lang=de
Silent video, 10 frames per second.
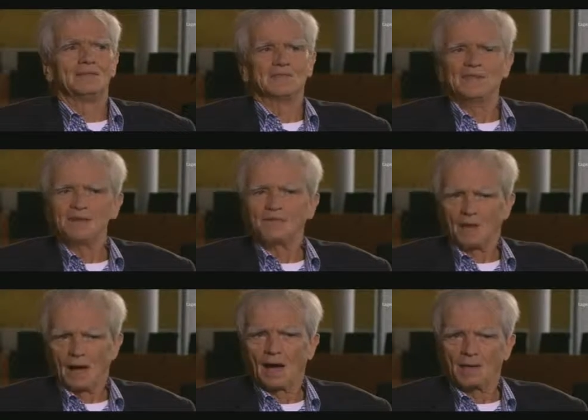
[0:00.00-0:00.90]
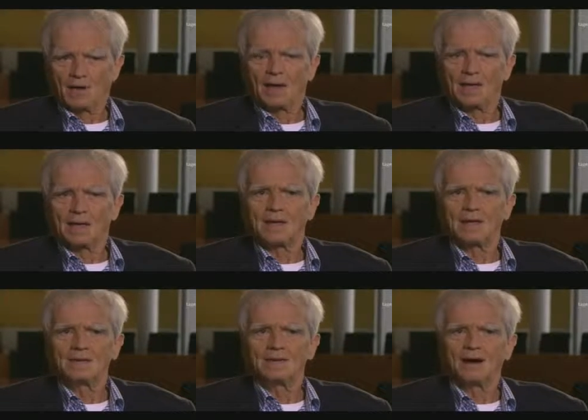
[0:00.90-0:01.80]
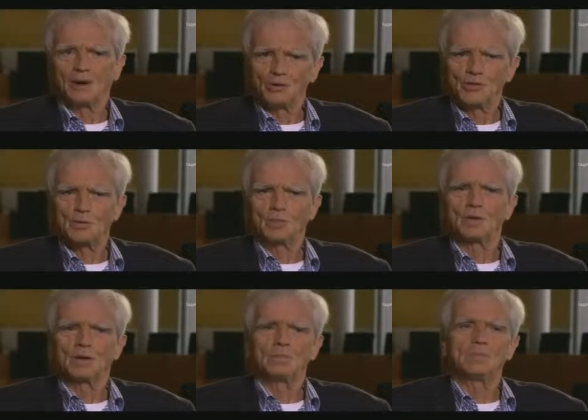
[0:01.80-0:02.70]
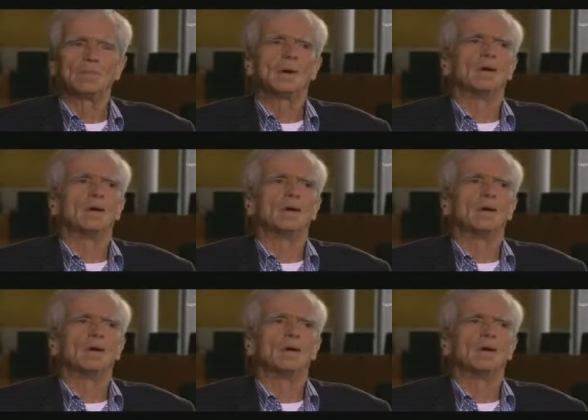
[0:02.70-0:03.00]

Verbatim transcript: Sinn der Frage war ja, rauszubekommen,